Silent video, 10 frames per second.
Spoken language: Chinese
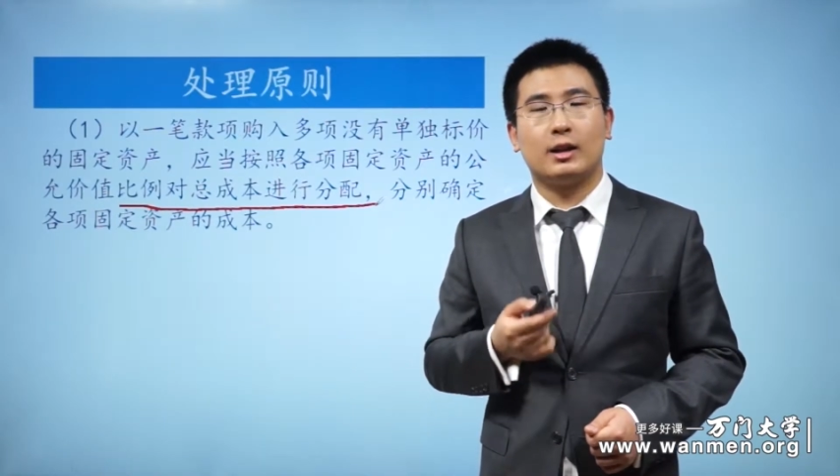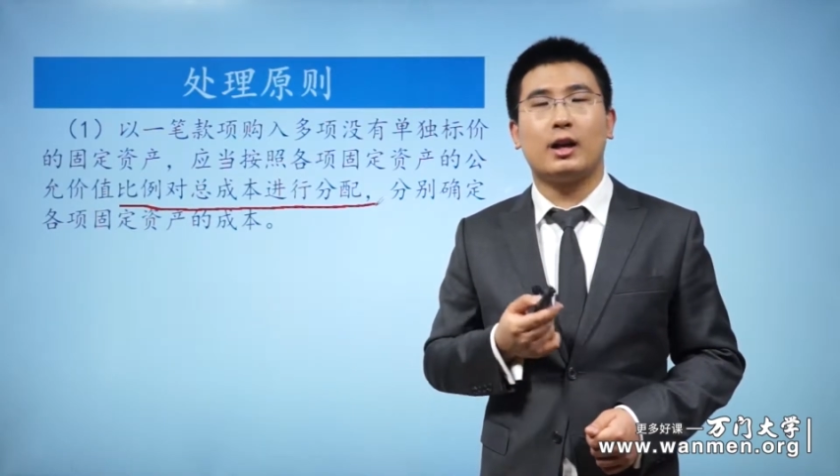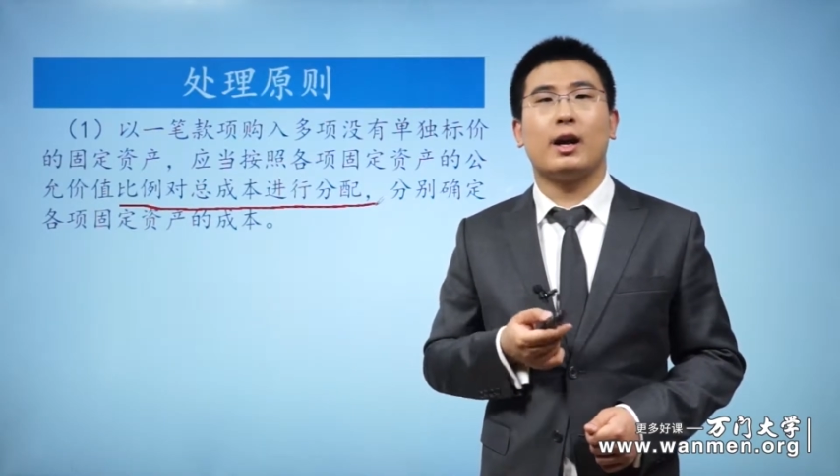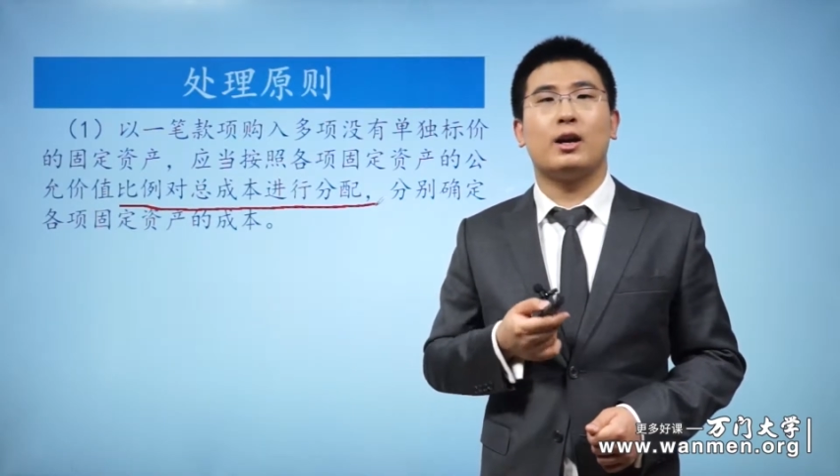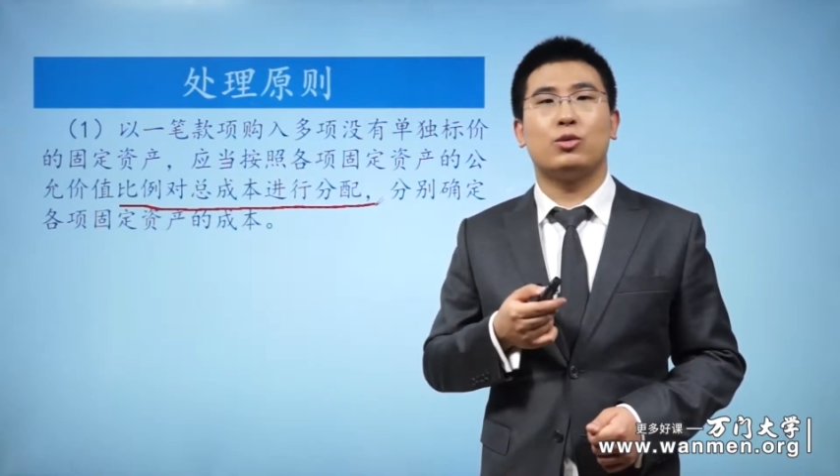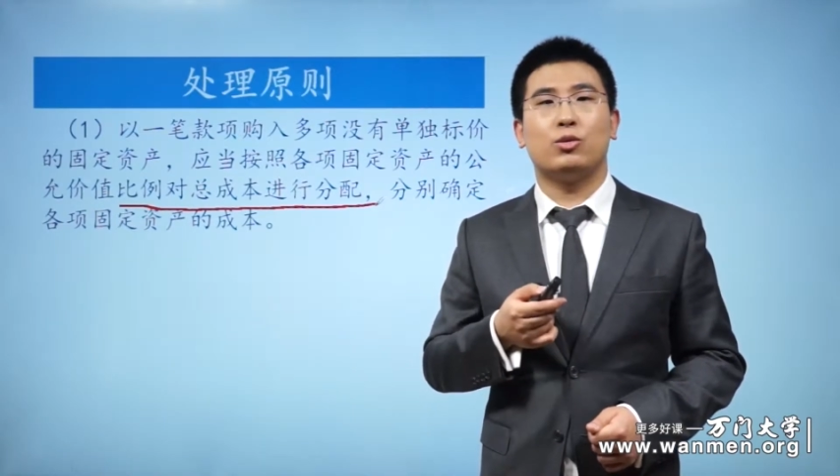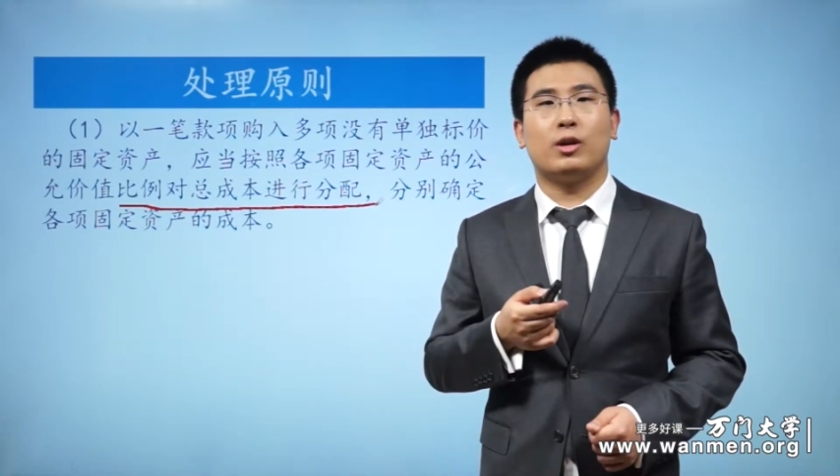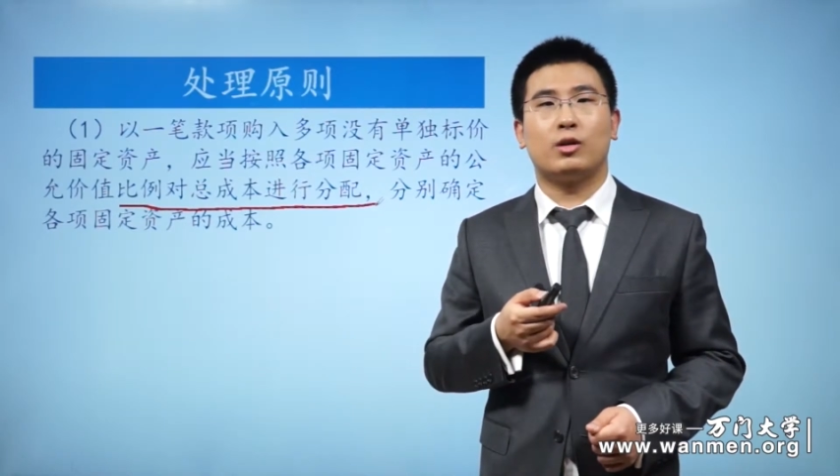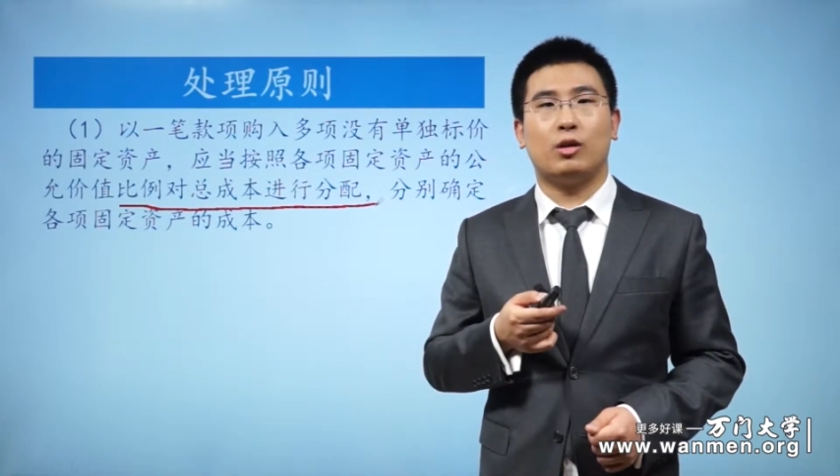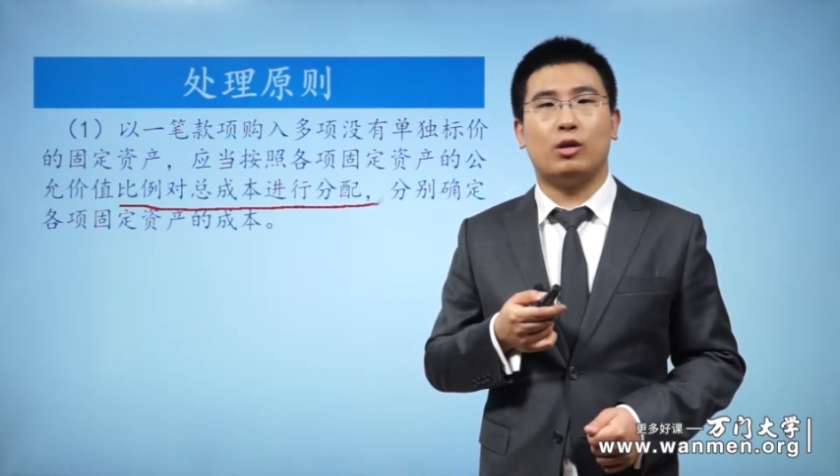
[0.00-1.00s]
当然，如
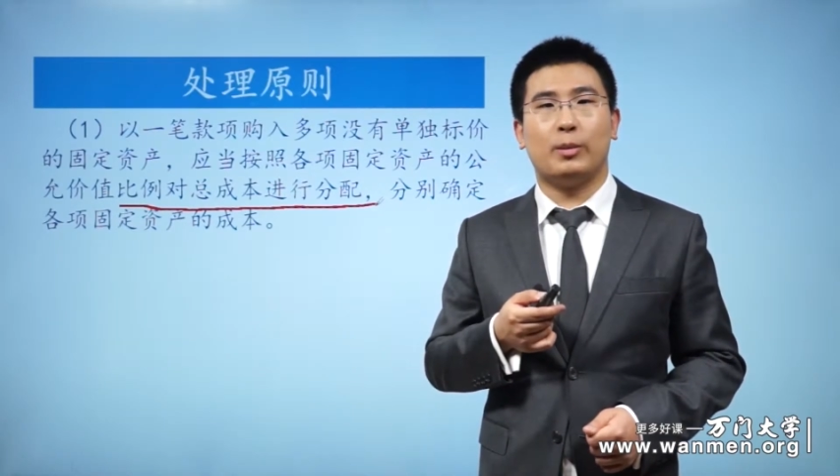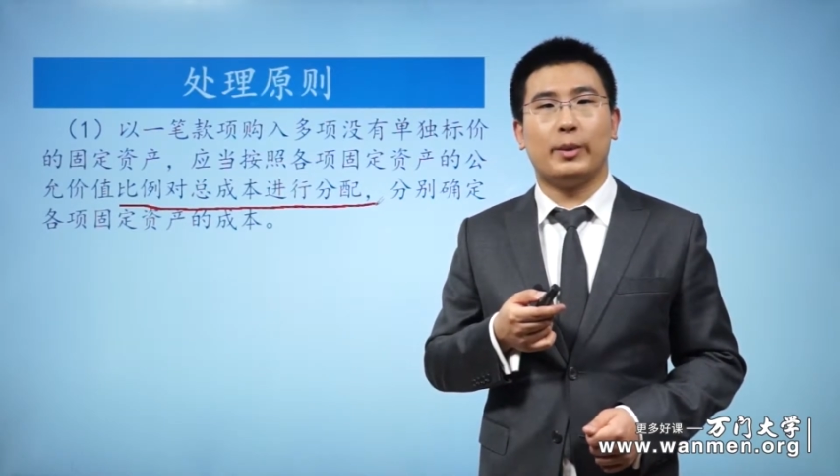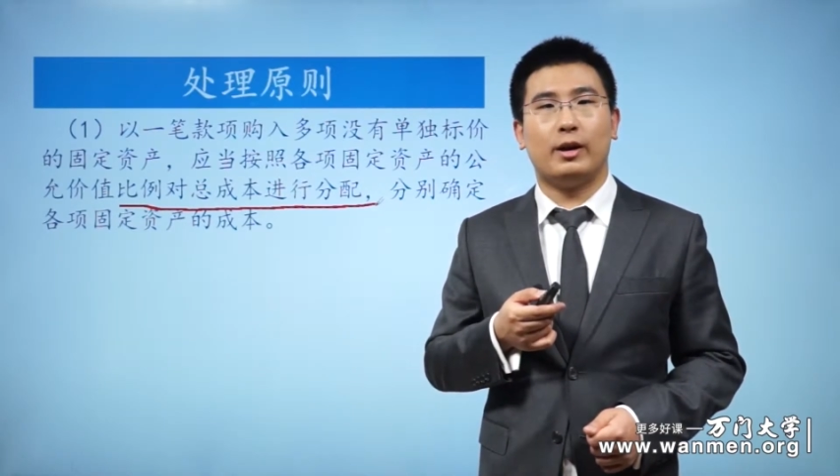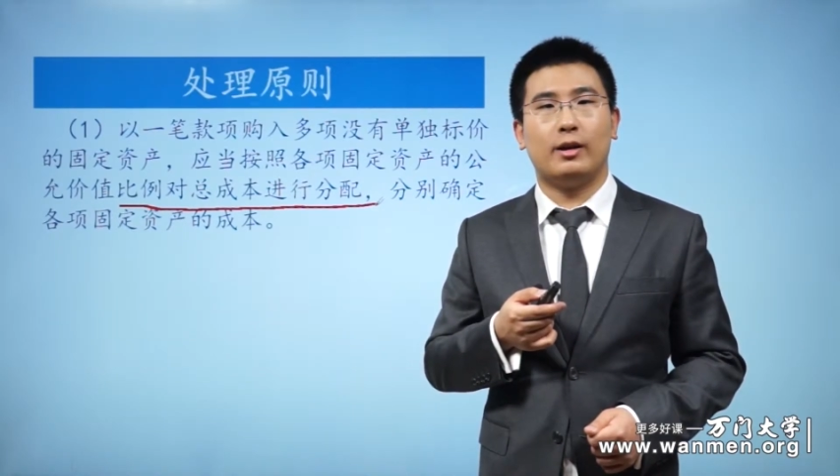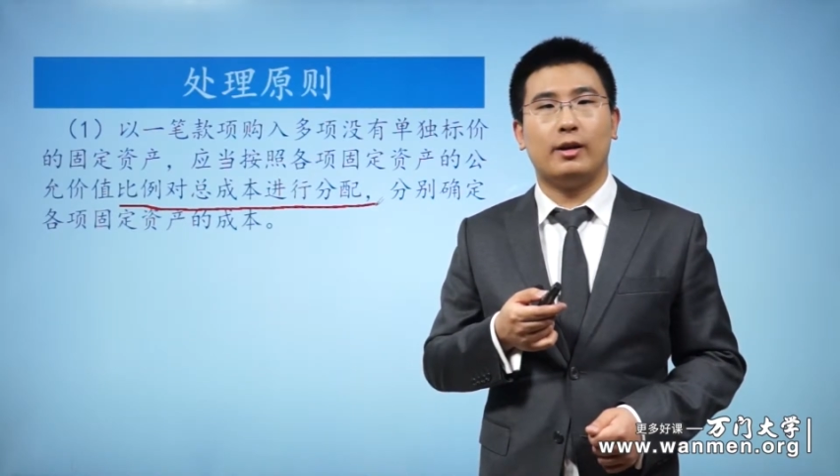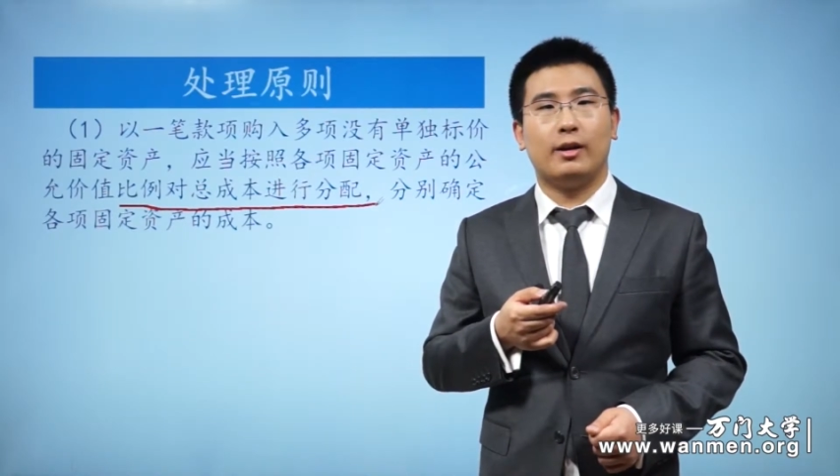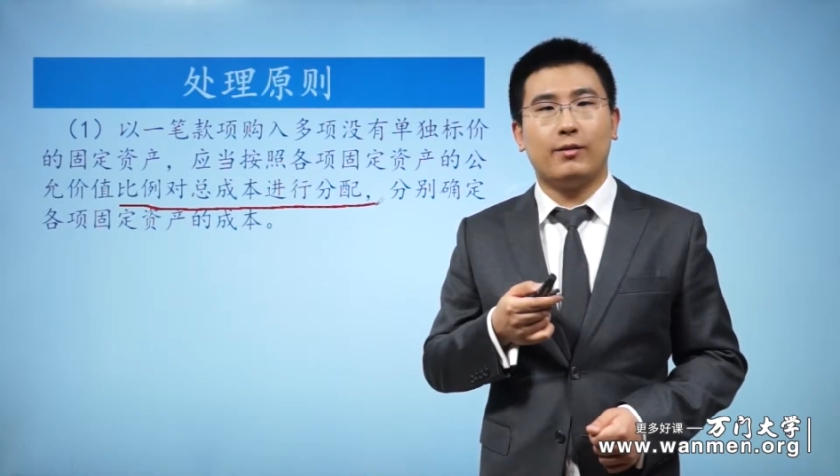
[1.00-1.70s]
果说我们